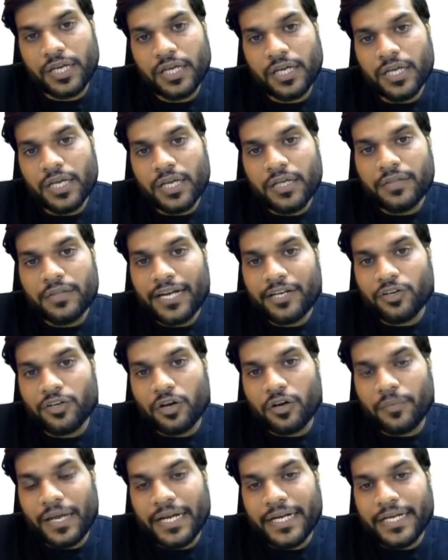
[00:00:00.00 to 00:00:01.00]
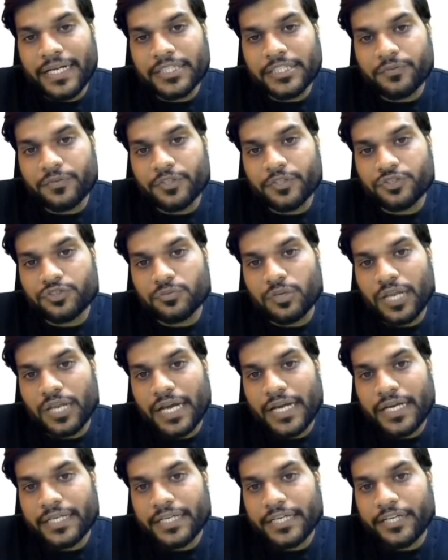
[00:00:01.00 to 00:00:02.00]
है दैट नॉर्मैलिटी इज इक्वल टू
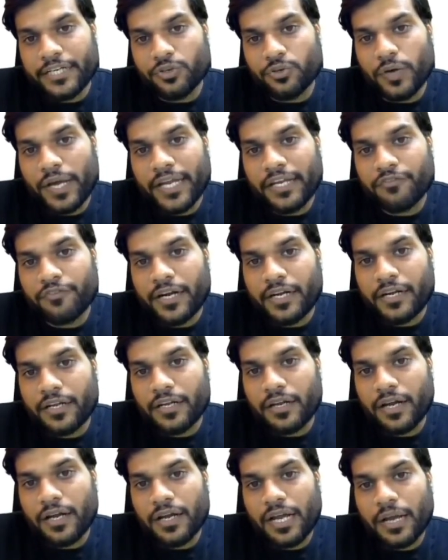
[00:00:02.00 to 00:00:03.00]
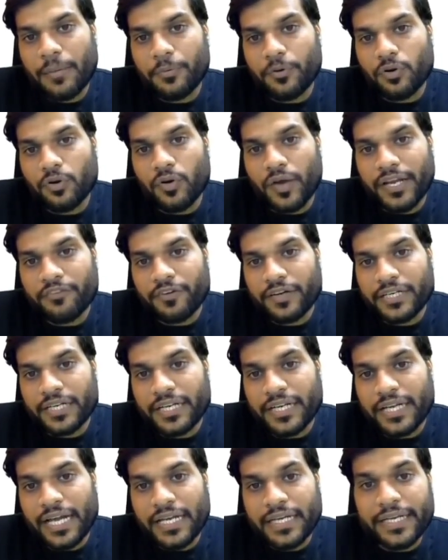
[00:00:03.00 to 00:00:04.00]
मोलारिटी इंटू एन फैक्टर अगर आप लोगों को एन फैक्टर
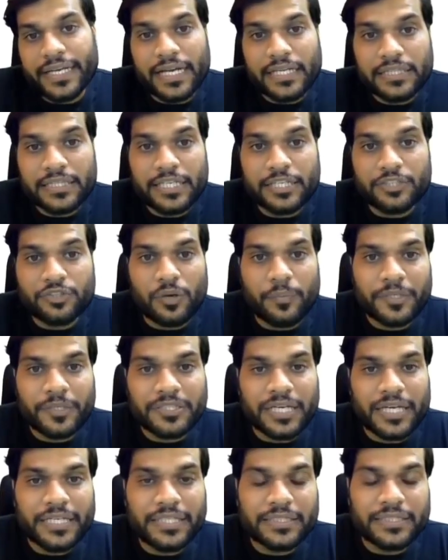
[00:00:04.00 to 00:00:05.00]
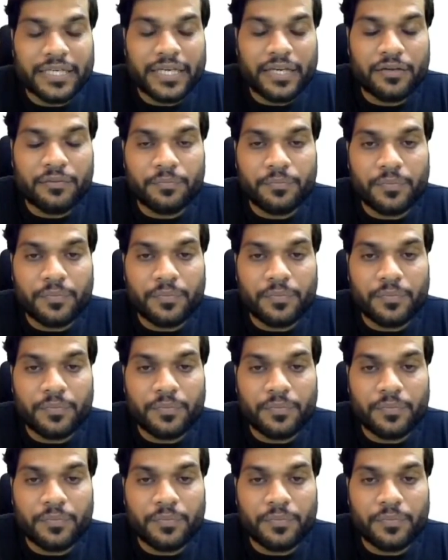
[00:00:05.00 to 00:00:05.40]
निकालनी आती है तो आप आसानी से